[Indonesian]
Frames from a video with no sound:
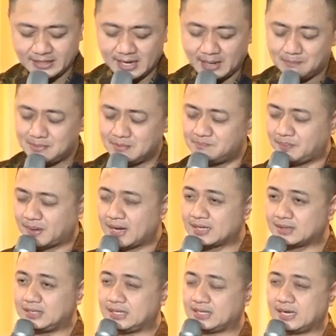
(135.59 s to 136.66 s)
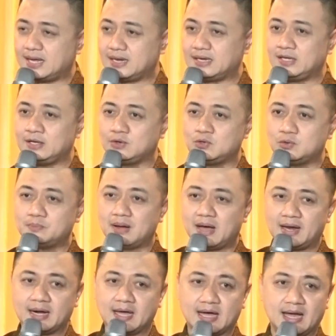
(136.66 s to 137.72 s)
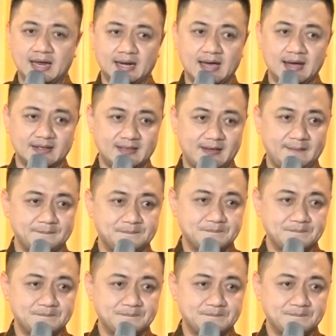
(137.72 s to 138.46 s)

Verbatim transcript: yang memperhatikan hidup anak-anaknya.